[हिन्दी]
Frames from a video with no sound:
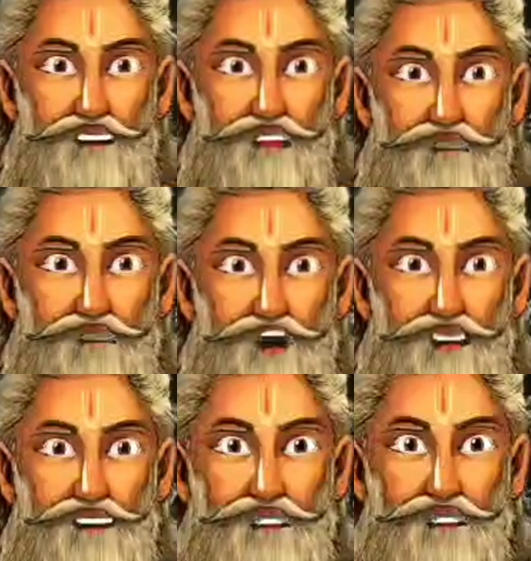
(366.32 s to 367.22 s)
बात का
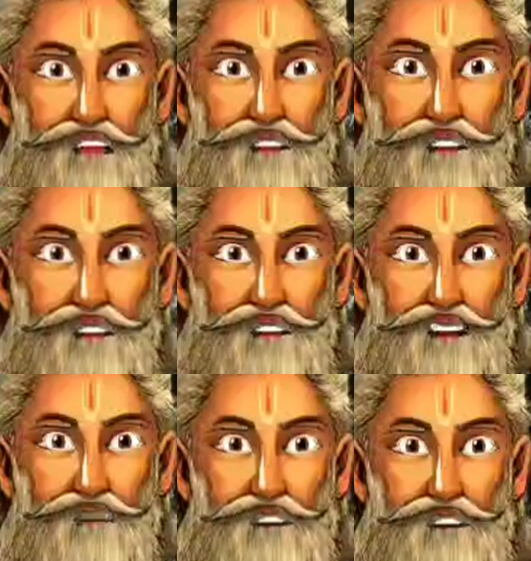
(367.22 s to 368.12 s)
वैज्ञानिक महत्व
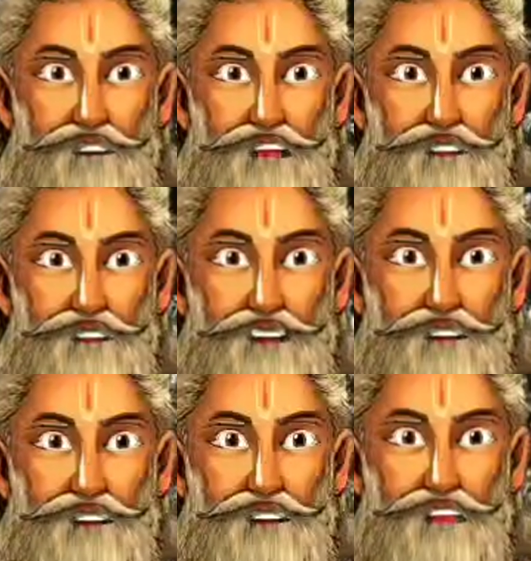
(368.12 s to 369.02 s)
यह है
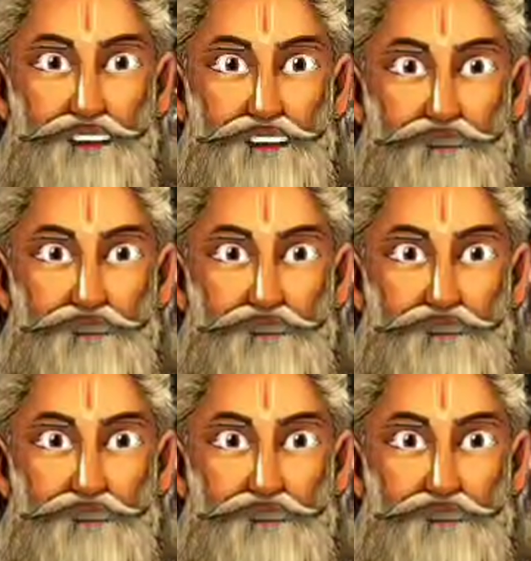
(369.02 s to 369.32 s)
कि ऐसा